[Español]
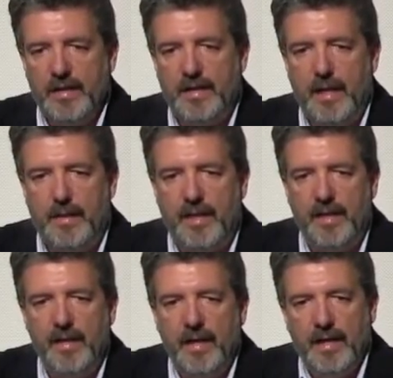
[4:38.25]
Quiere
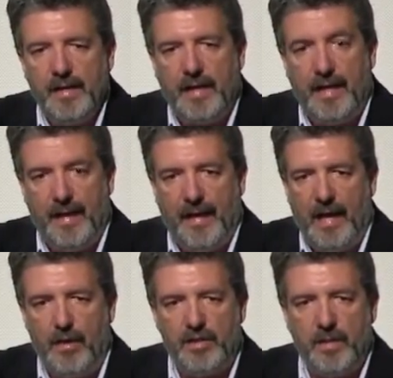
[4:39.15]
decir que
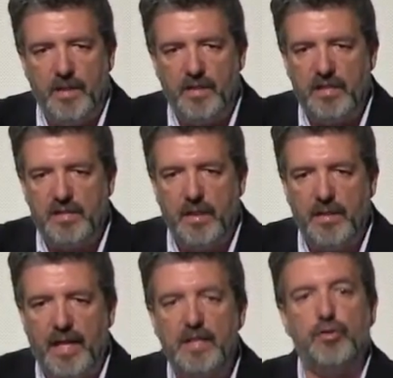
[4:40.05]
en los servicios
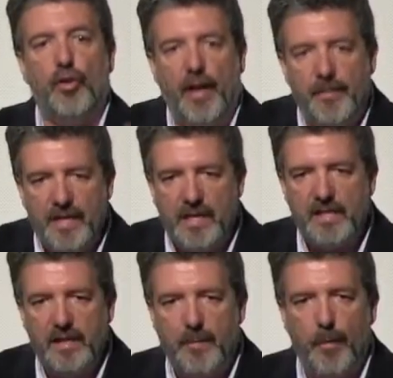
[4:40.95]
esenciales todavía
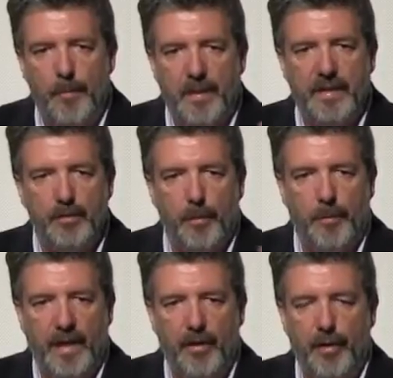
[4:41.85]
seguiremos perdiendo
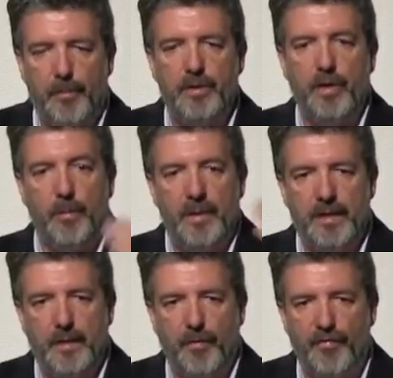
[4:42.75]
empleo después de los
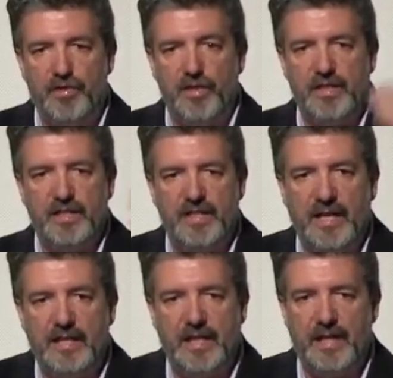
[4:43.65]
miles de profesores de
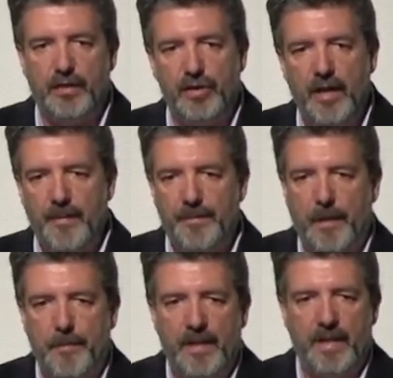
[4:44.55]
sanitarios
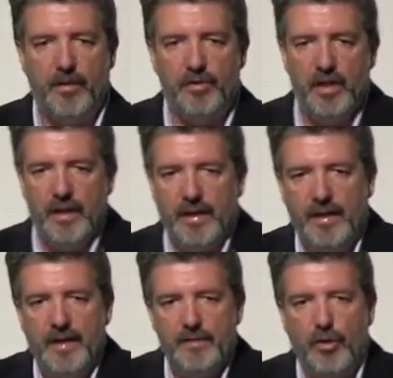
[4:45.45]
despedidos,
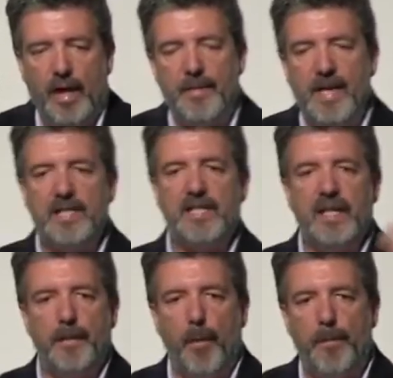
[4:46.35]
¿eh? todavía
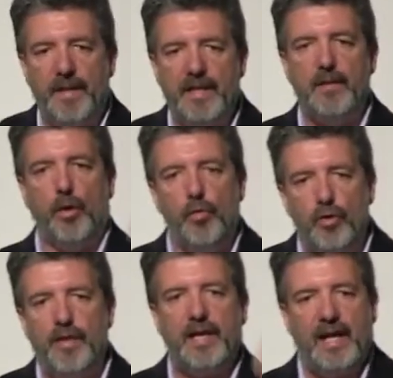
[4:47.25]
seguiremos perdiendo
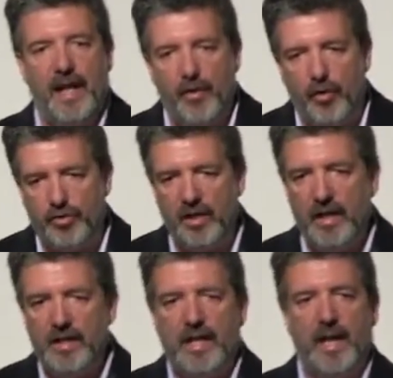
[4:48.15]
uno de cada dos
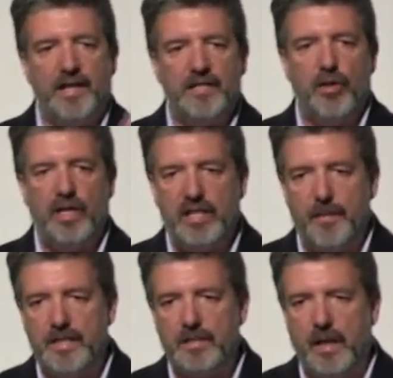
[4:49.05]
y en el resto de las
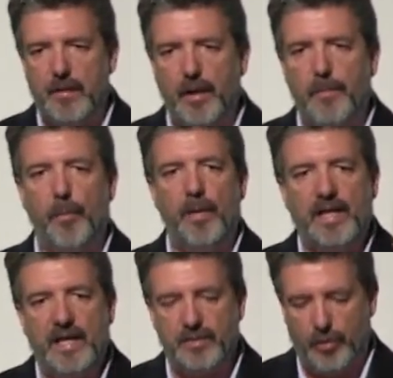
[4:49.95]
administraciones
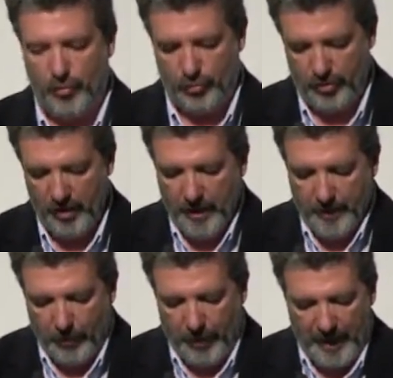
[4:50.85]
públicas todos. Por